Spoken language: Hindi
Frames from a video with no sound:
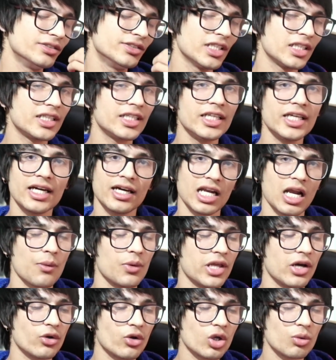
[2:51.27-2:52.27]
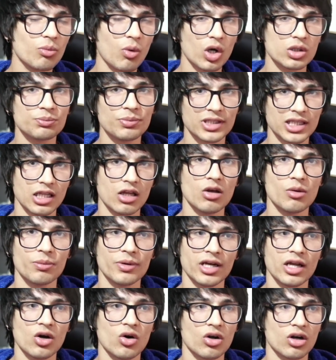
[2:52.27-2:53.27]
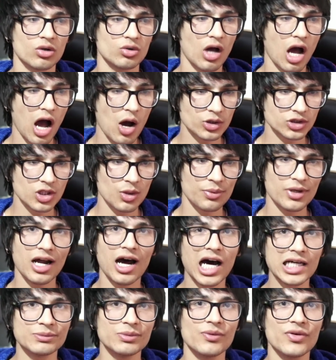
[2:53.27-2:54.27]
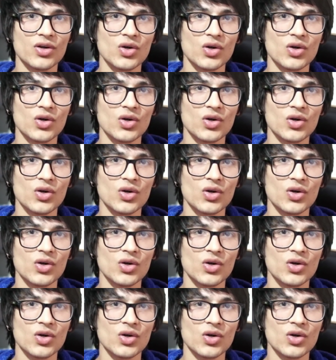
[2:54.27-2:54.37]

जल्दी ही ख़राब हो जाएगा क्योंकि बहुत पतला पेपर है और उसके ऊपर हाथ भी